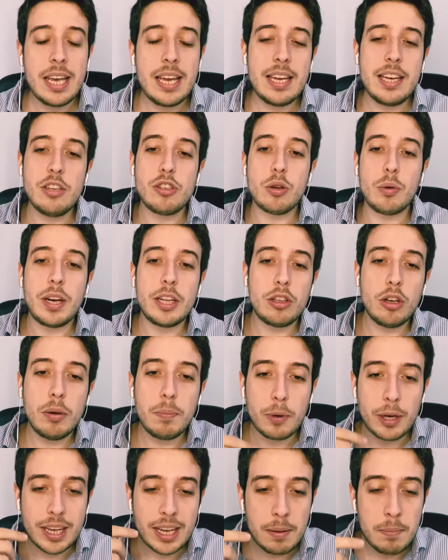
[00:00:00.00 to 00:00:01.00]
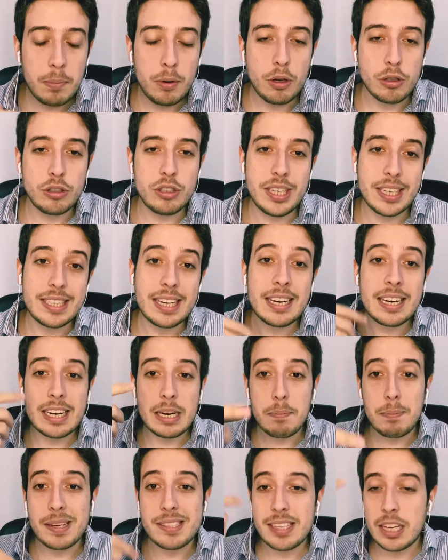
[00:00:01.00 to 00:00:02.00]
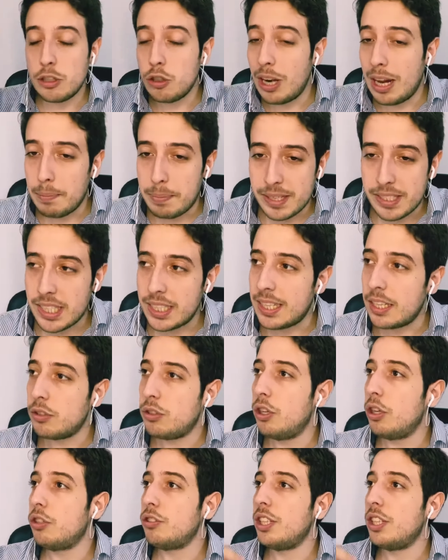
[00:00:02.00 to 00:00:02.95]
y sobre todo, por ejemplo, si están repasando la presentación,